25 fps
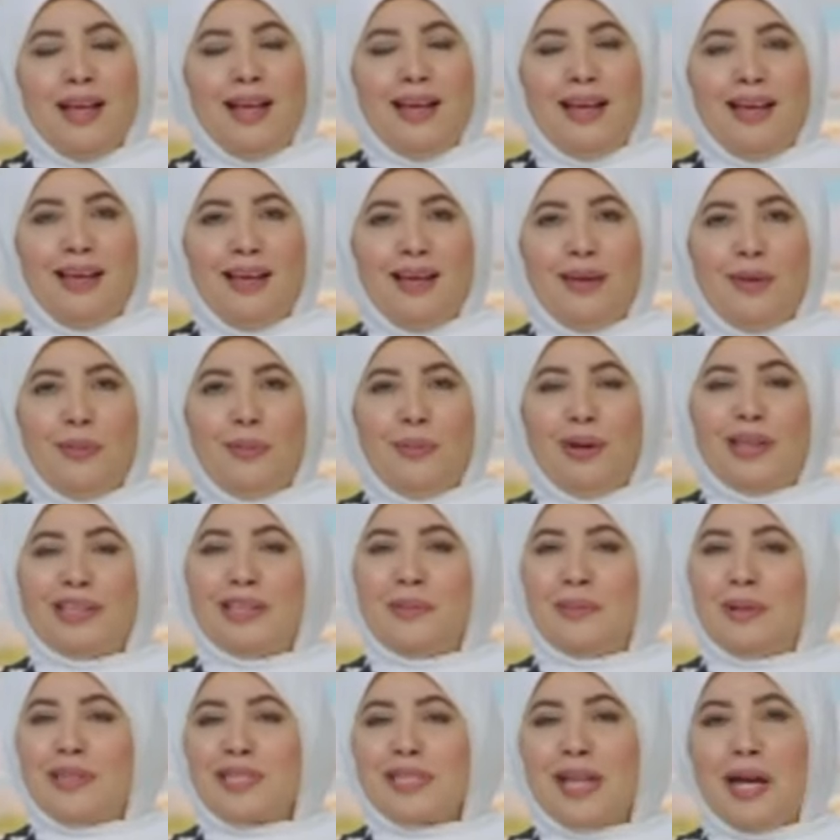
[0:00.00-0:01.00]
آه
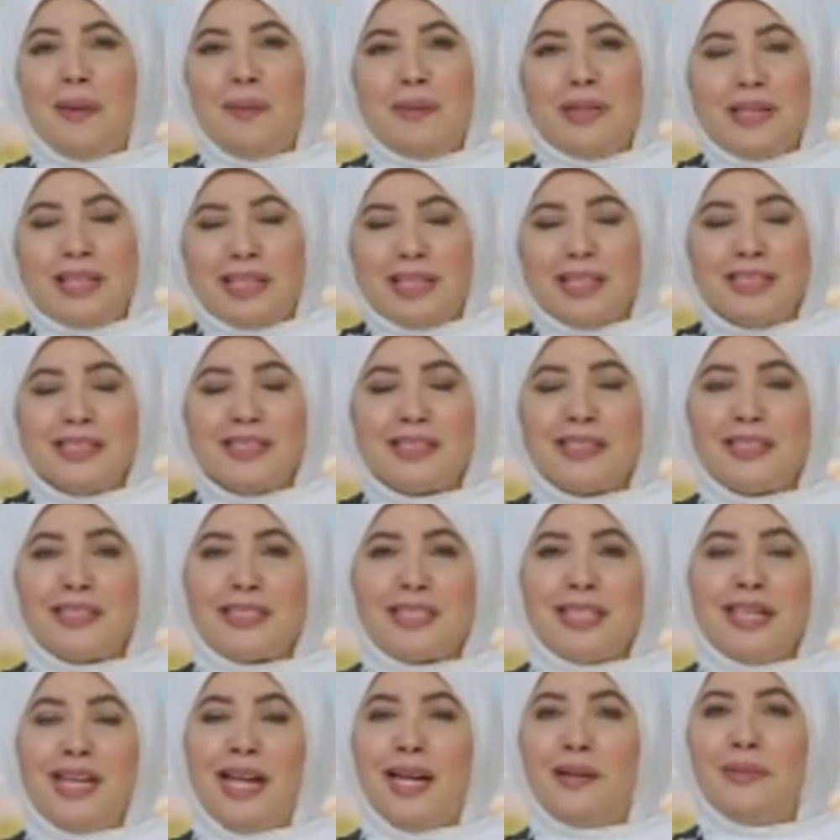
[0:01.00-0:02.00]
وهيبقى صعب انك انت
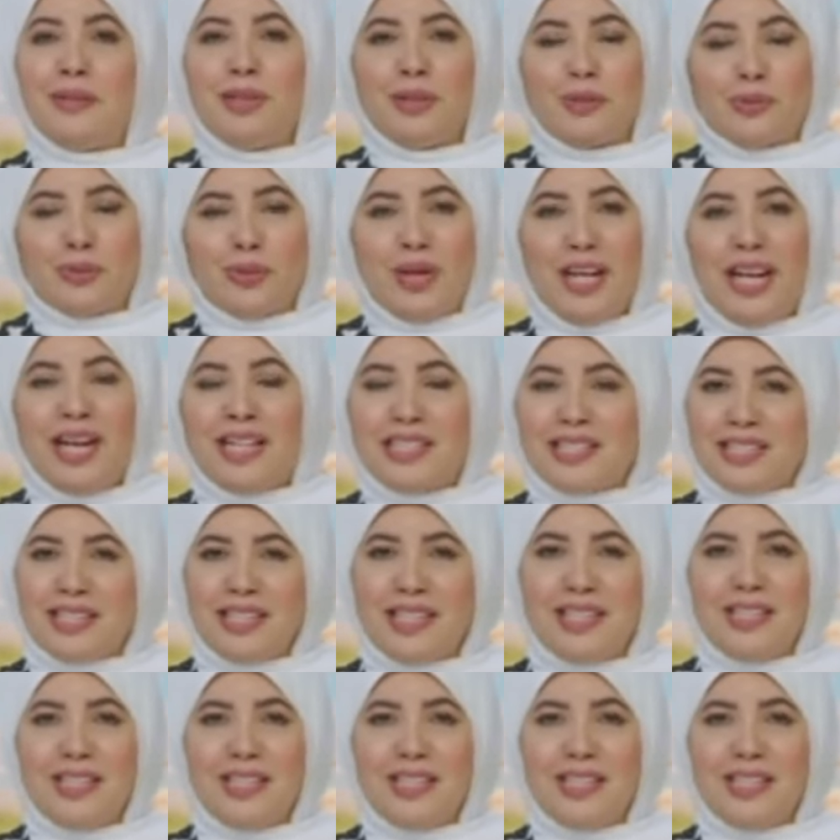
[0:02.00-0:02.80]
تنزلي لحماتك تقولها